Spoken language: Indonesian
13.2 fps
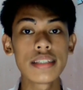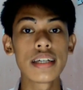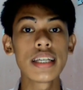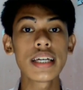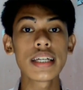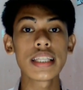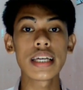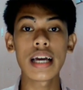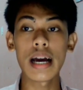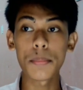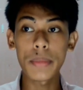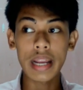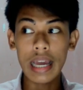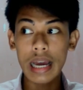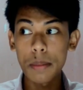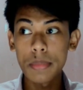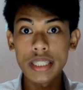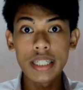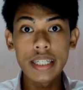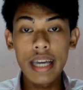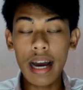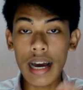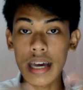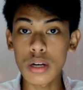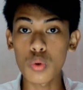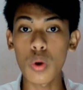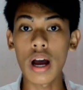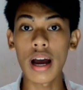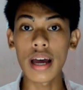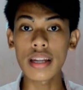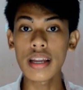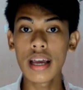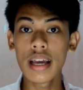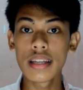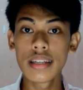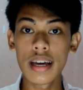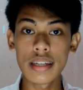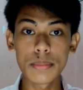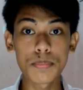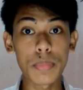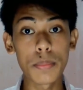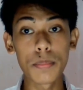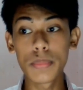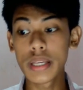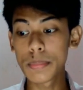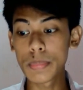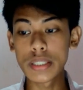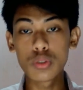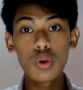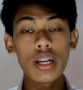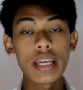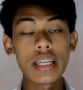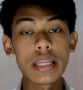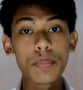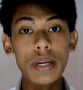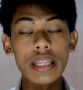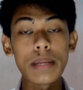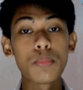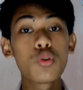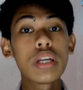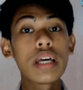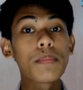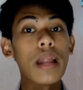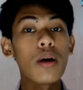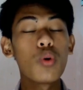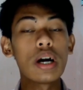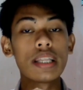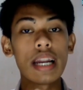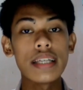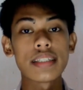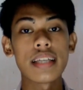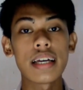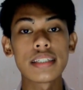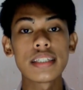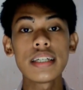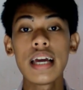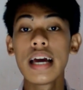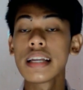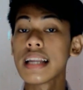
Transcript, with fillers: Jadi ketika mereka menyediakan ruangan dan pembeli penjual ini bertemu dan melakukan transaksi,